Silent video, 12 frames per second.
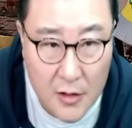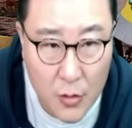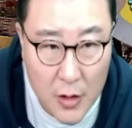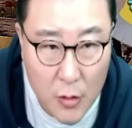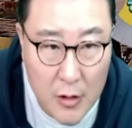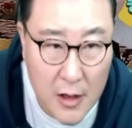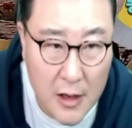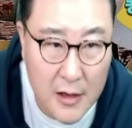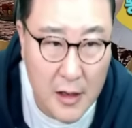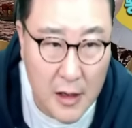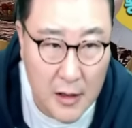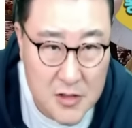이게 원래
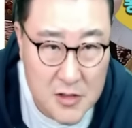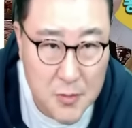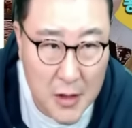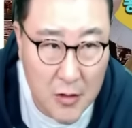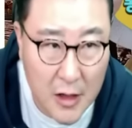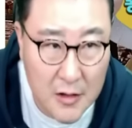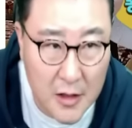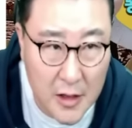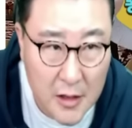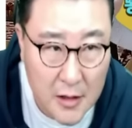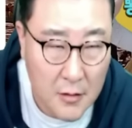칼이야 한 10만원 한대